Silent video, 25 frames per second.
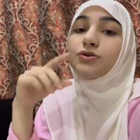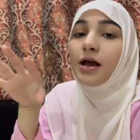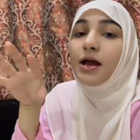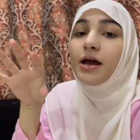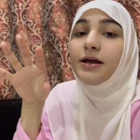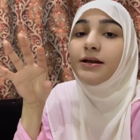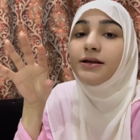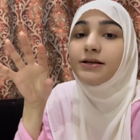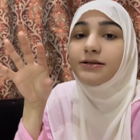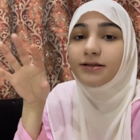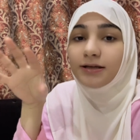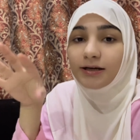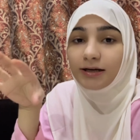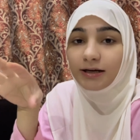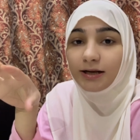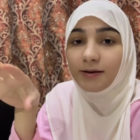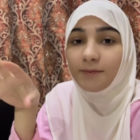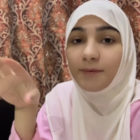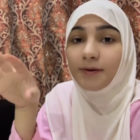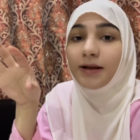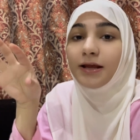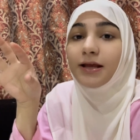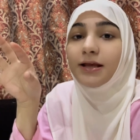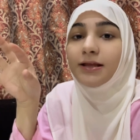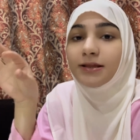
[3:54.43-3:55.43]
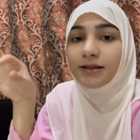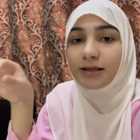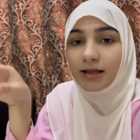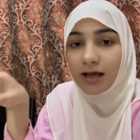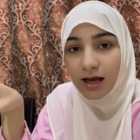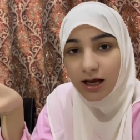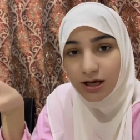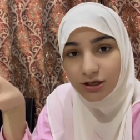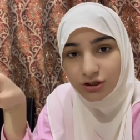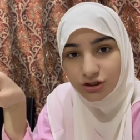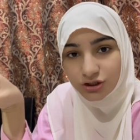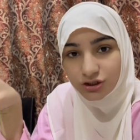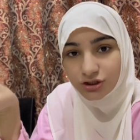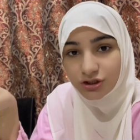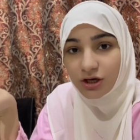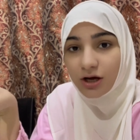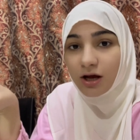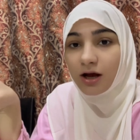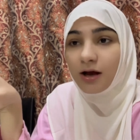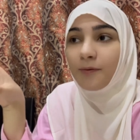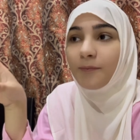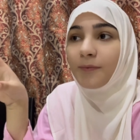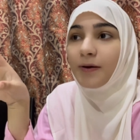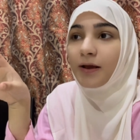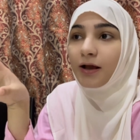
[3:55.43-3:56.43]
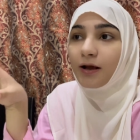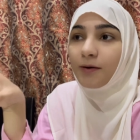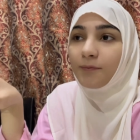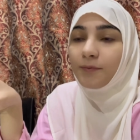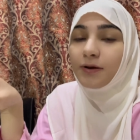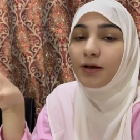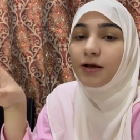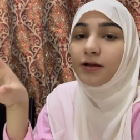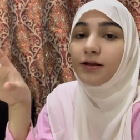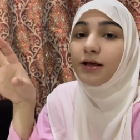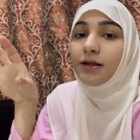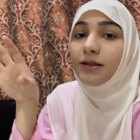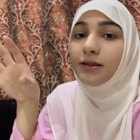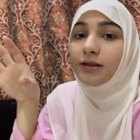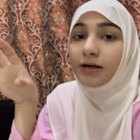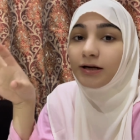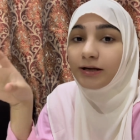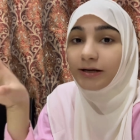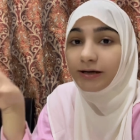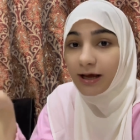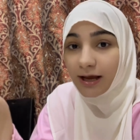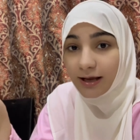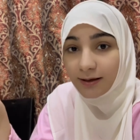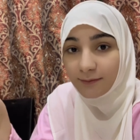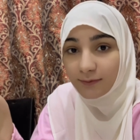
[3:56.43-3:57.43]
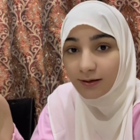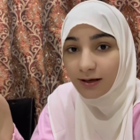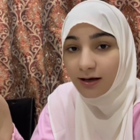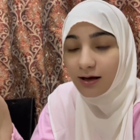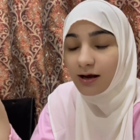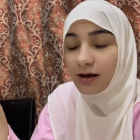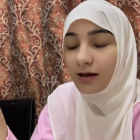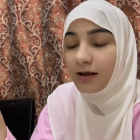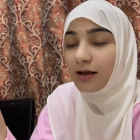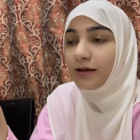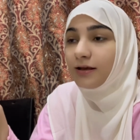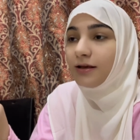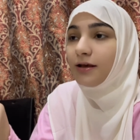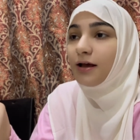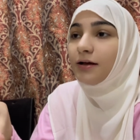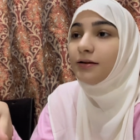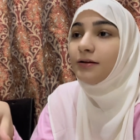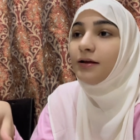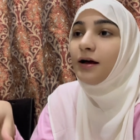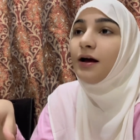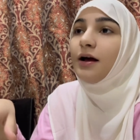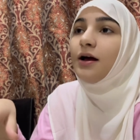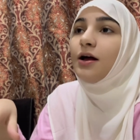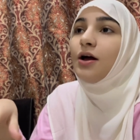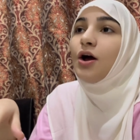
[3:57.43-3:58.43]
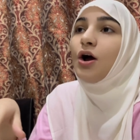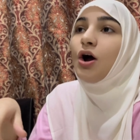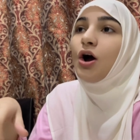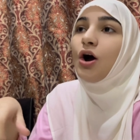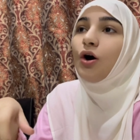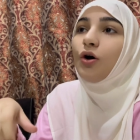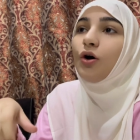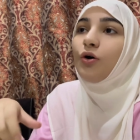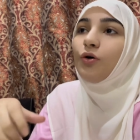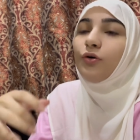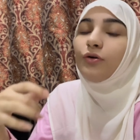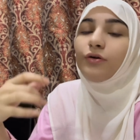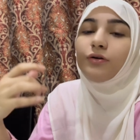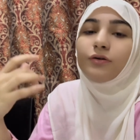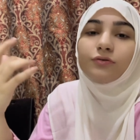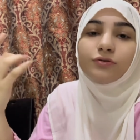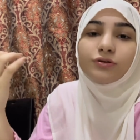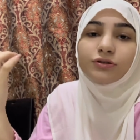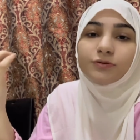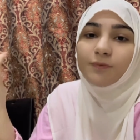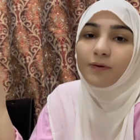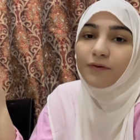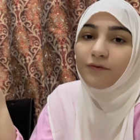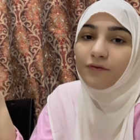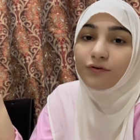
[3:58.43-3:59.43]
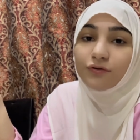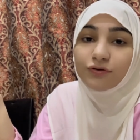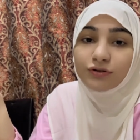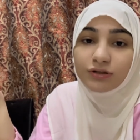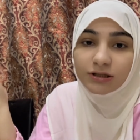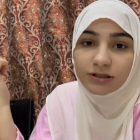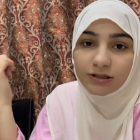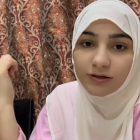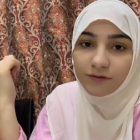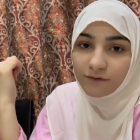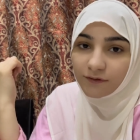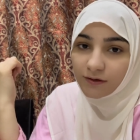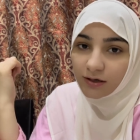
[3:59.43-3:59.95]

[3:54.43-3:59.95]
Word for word: रिसेंटली मैंने इतना अच्छा मेकअप किया था इतना टाइम लगा के किया था और उस पर व्यूज़ हैं सिर्फ